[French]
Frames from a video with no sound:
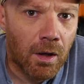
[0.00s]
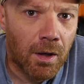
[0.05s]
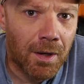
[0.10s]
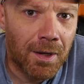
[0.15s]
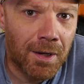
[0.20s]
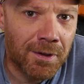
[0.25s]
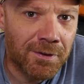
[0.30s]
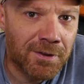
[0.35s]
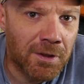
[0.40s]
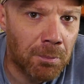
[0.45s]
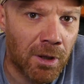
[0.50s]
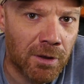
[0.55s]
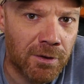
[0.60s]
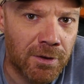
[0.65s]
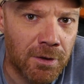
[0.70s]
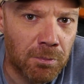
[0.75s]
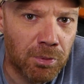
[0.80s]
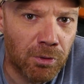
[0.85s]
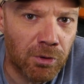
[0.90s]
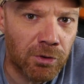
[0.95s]
Allez, c'est
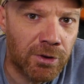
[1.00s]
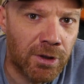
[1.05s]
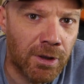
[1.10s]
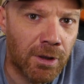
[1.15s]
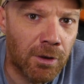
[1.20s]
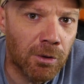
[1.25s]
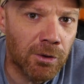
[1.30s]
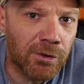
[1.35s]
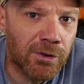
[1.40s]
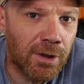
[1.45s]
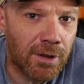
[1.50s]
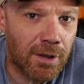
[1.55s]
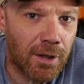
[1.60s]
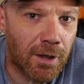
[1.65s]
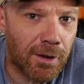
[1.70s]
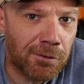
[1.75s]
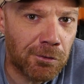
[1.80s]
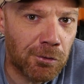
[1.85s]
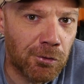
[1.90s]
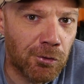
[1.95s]
parti pour 10 conseils et
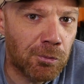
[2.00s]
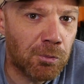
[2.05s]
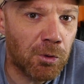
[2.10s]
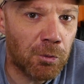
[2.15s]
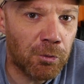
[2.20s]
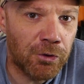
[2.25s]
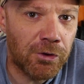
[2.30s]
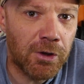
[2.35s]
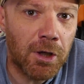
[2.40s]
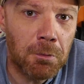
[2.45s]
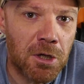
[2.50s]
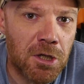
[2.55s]
astuces pour monter les